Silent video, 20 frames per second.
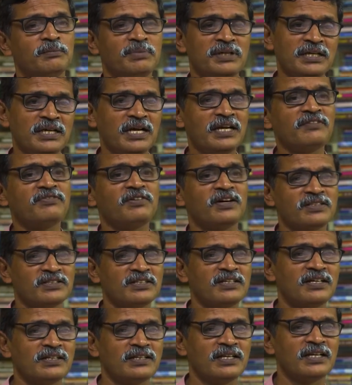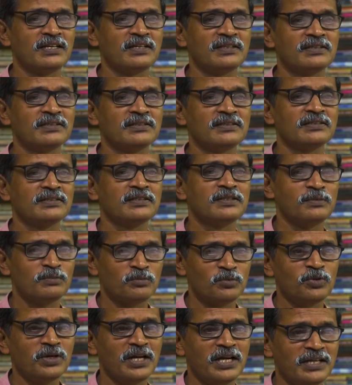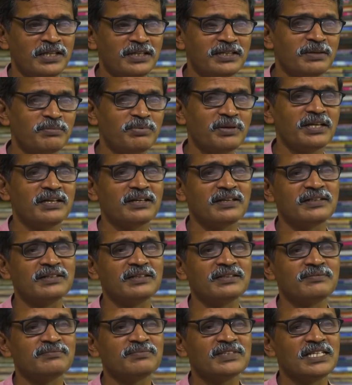பின்னாடி ஃபாக்ஸ்கான் தான் இருக்குது முன்னாடி இந்த பேர் இருக்குது